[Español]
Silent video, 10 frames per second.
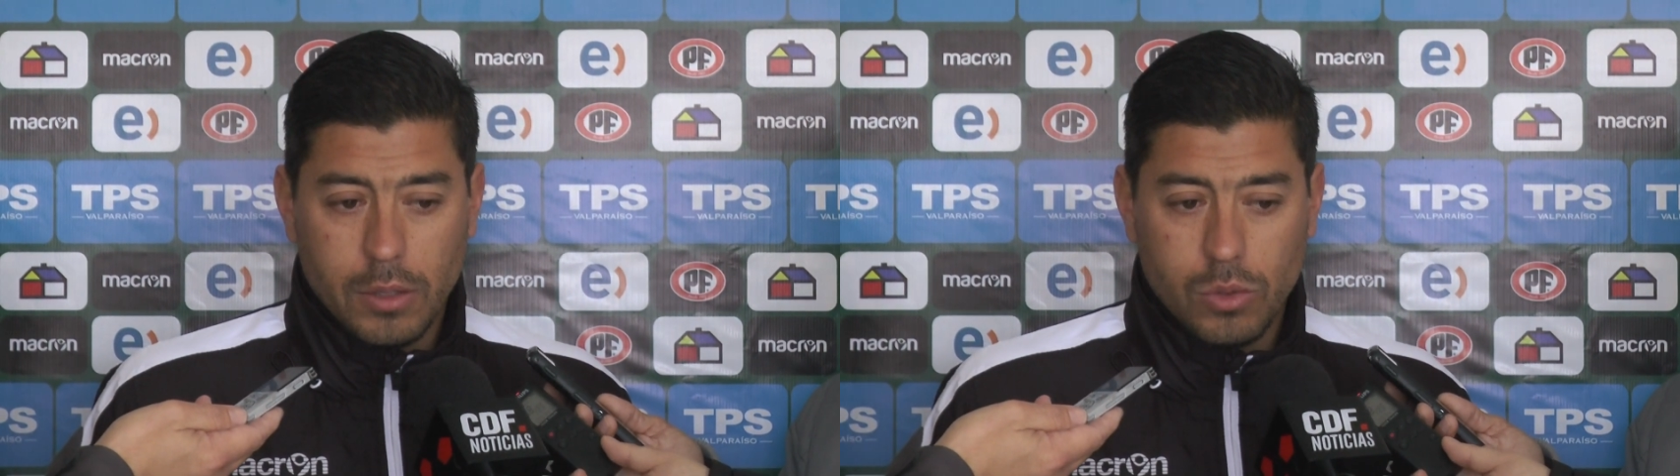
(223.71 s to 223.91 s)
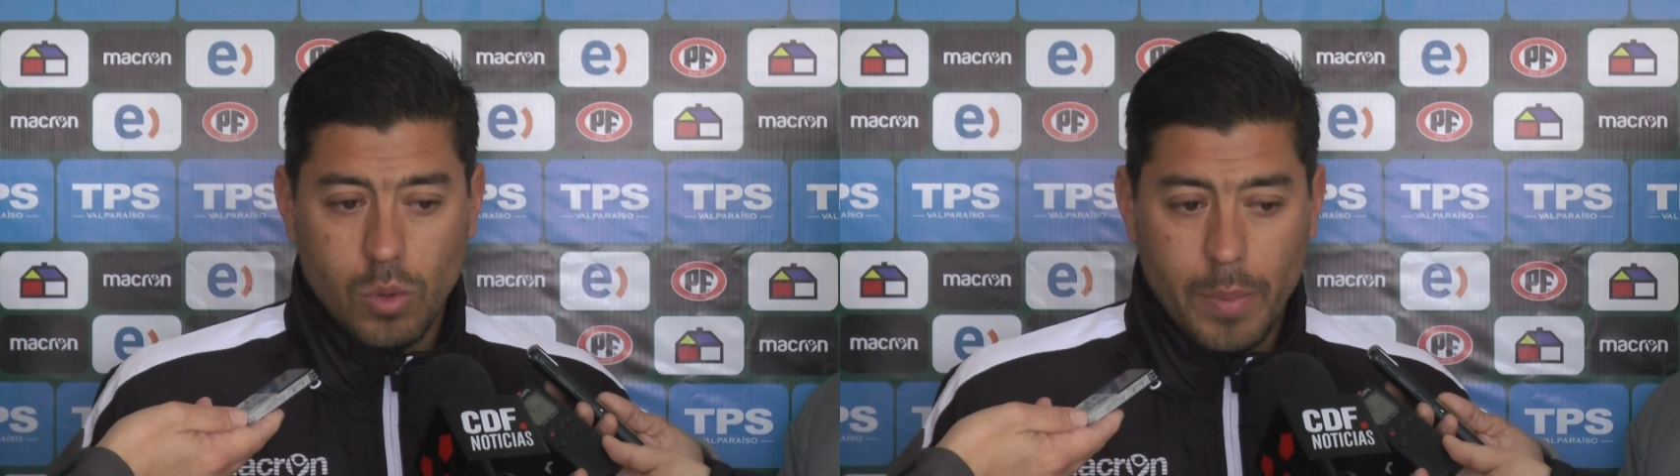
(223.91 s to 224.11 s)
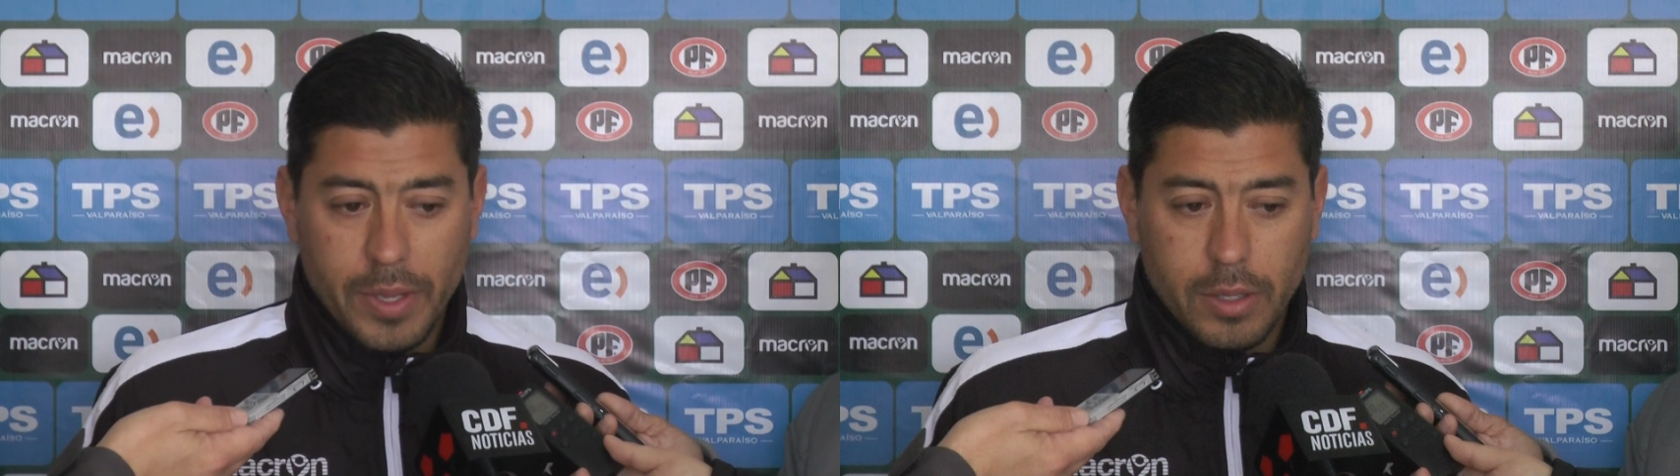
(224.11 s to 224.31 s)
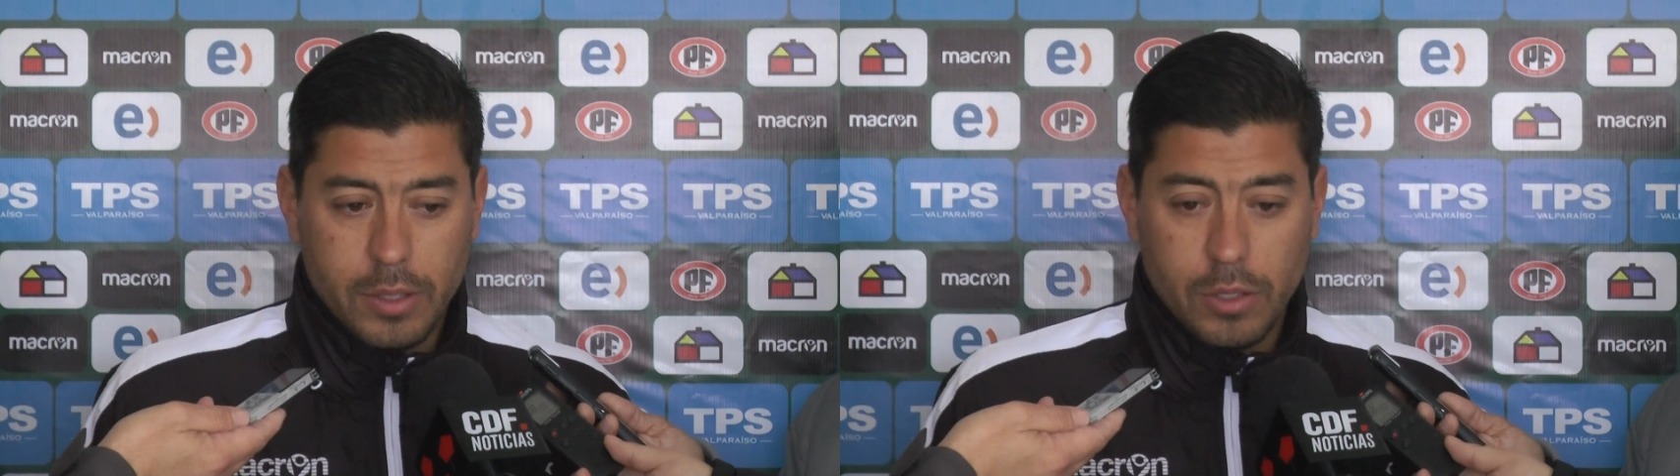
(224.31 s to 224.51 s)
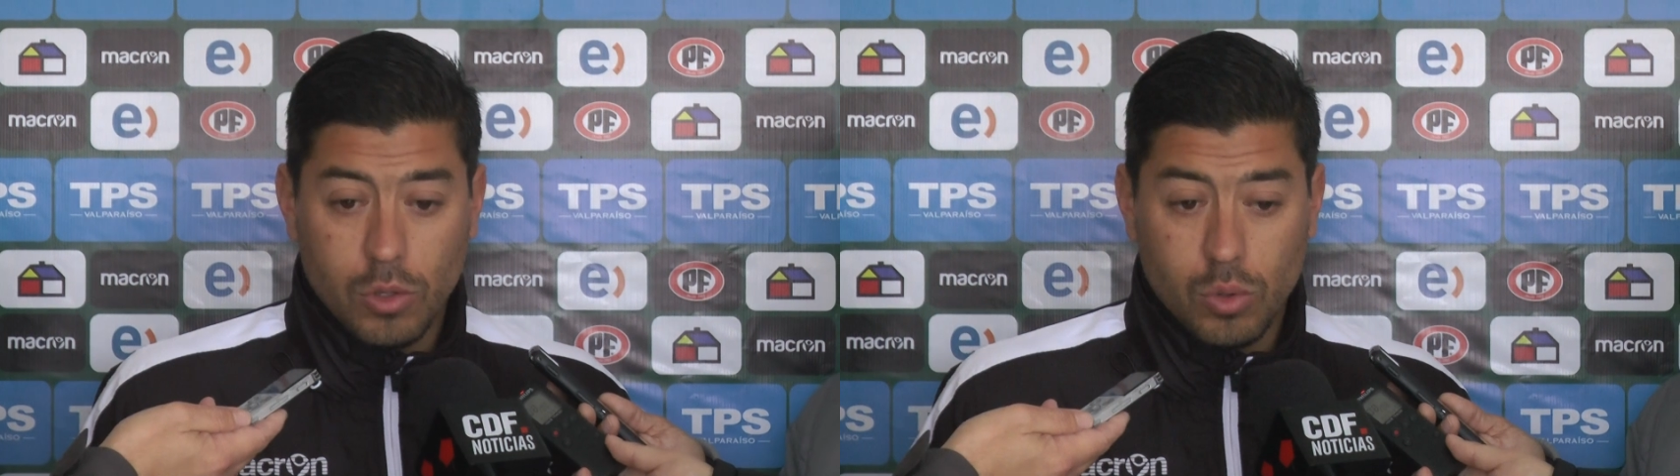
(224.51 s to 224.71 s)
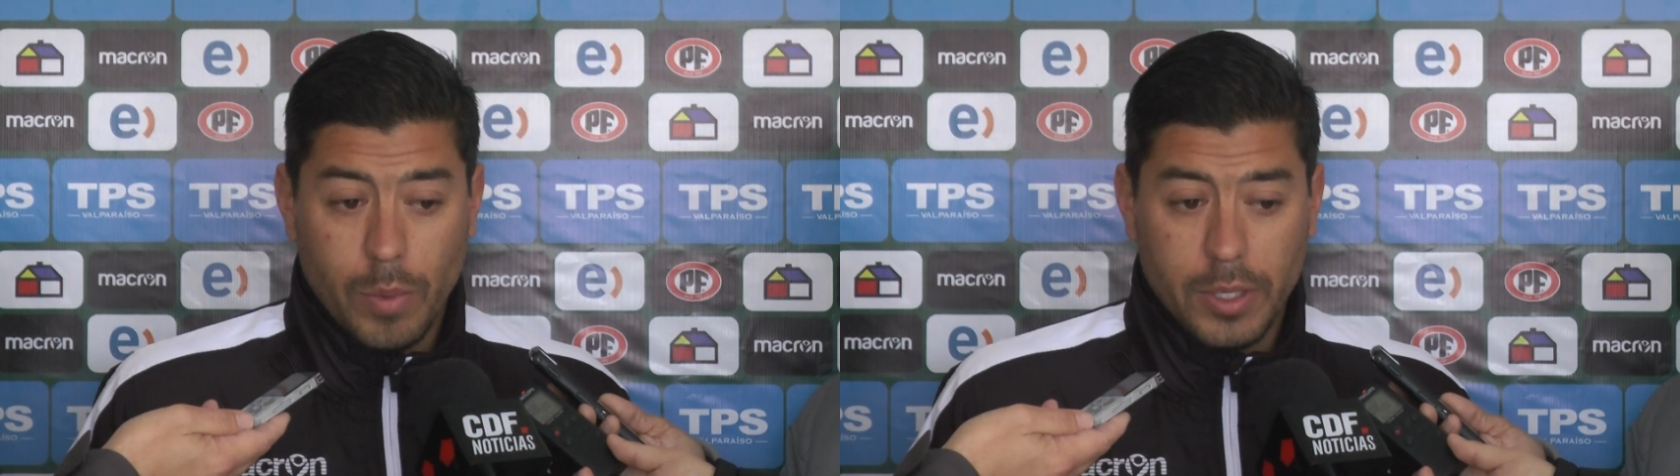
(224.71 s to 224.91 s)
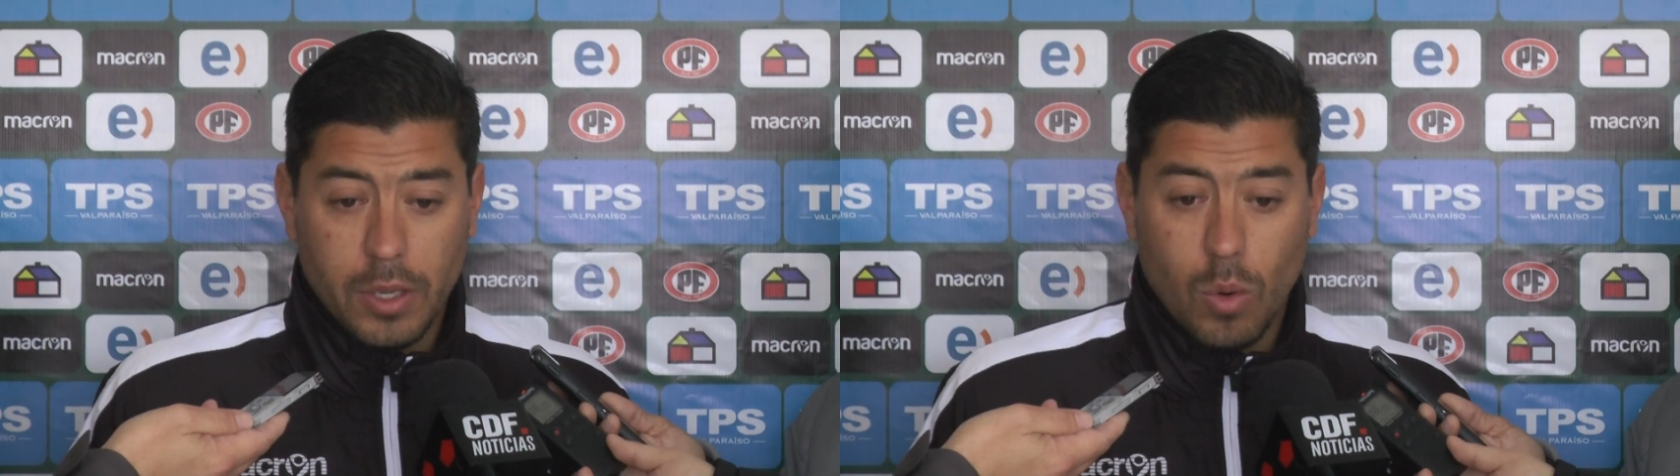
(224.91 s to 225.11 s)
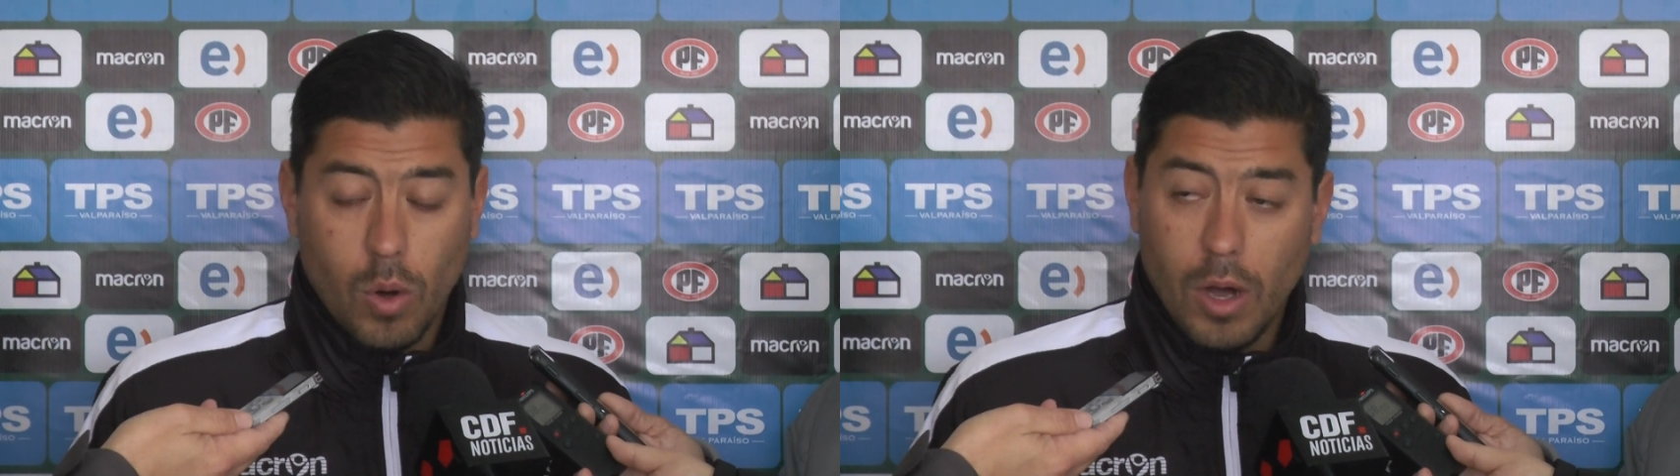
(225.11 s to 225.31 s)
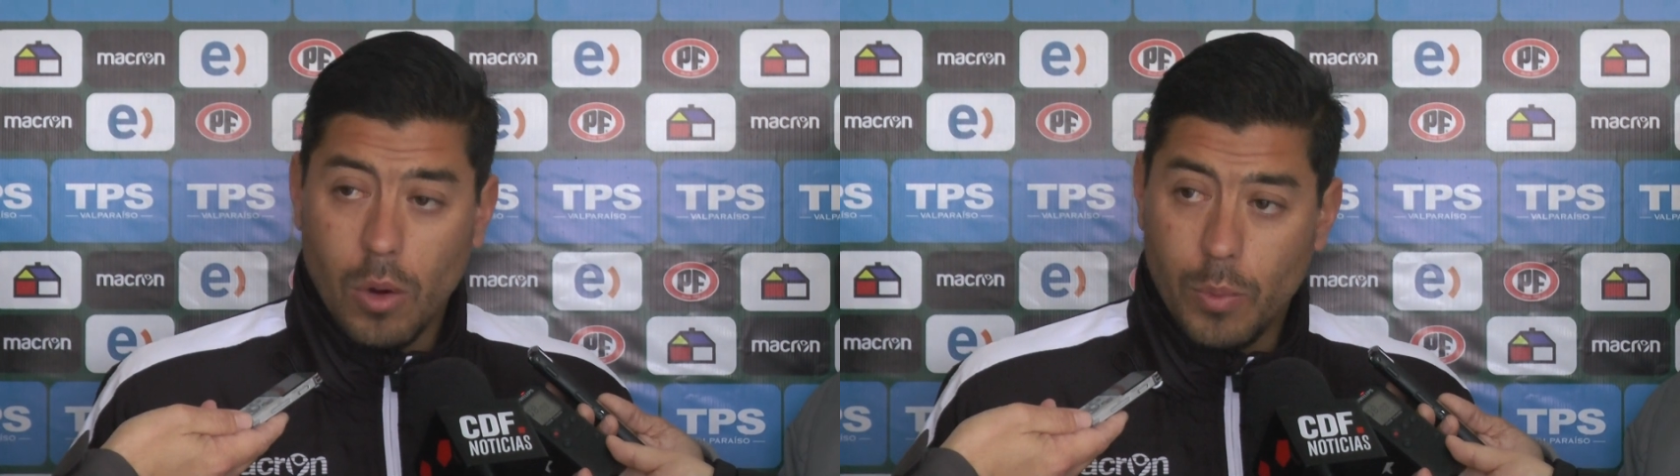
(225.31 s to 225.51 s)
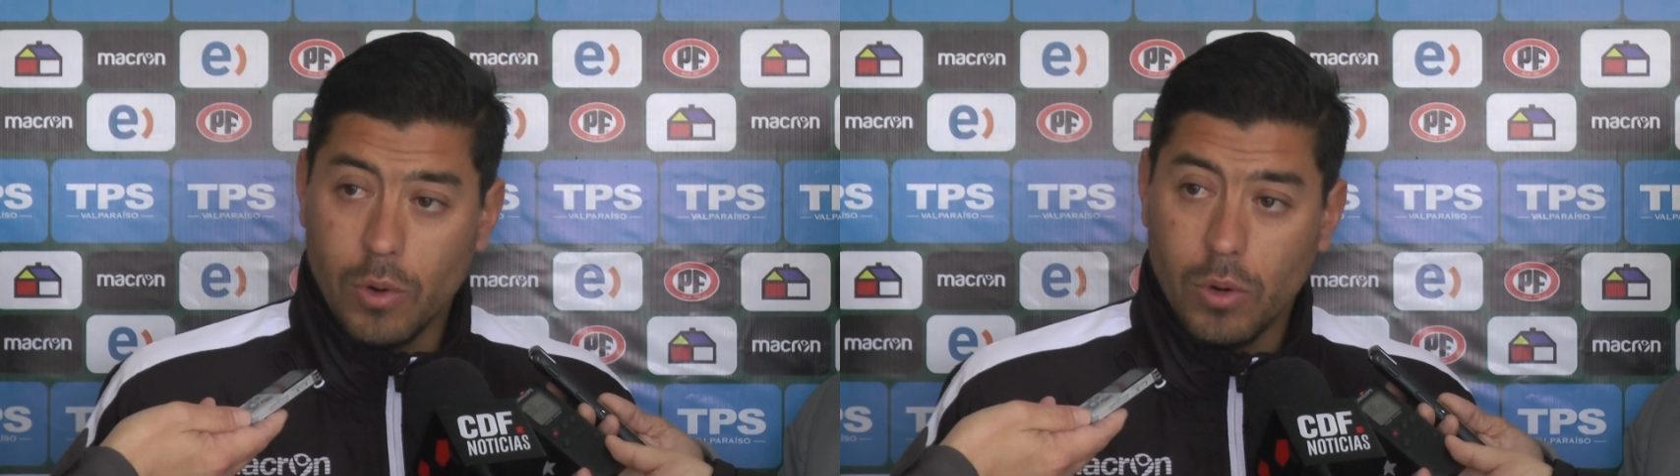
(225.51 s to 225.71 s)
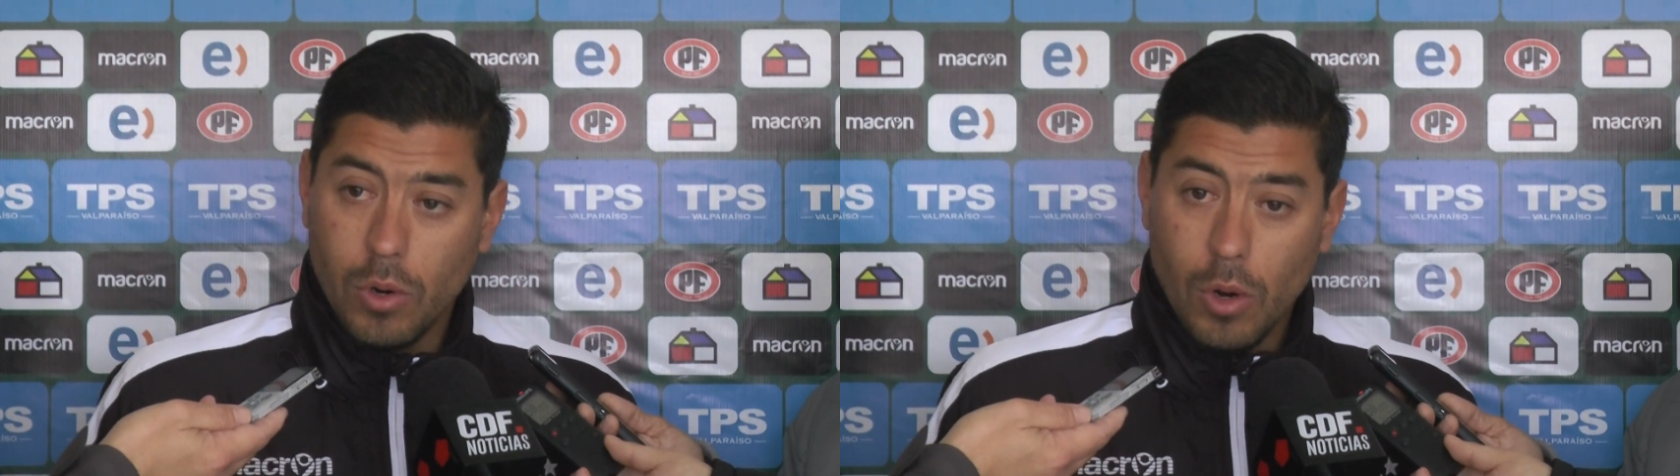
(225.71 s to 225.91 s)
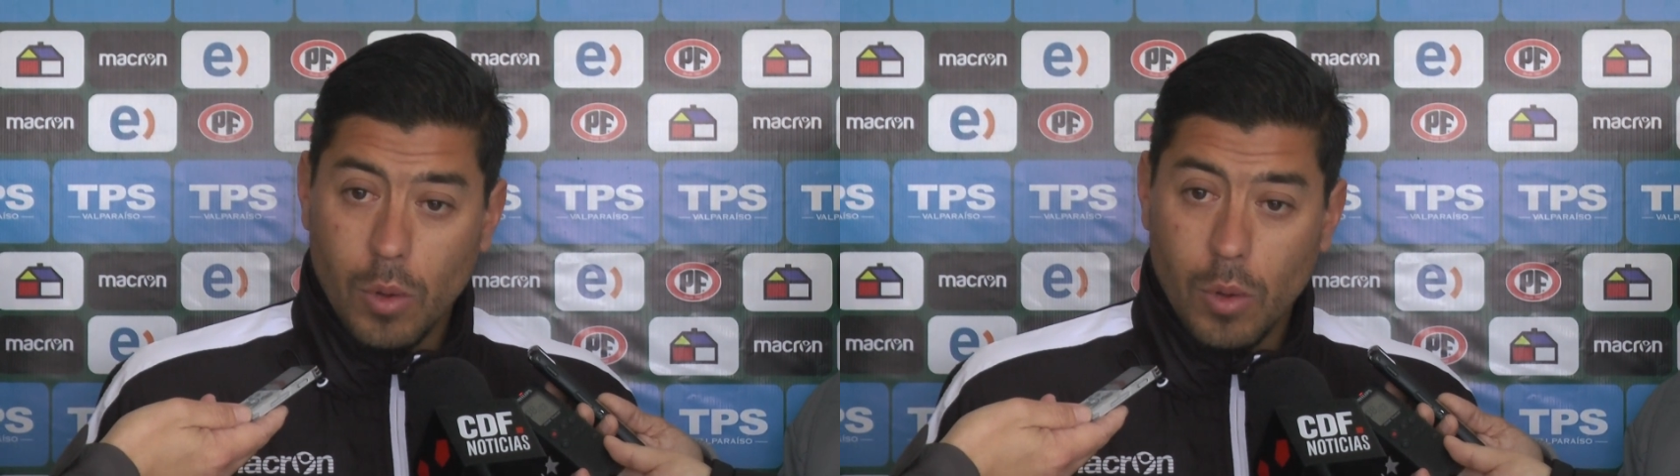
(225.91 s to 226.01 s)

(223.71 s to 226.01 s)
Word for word: sumamente, siendo sumamente juzgados por,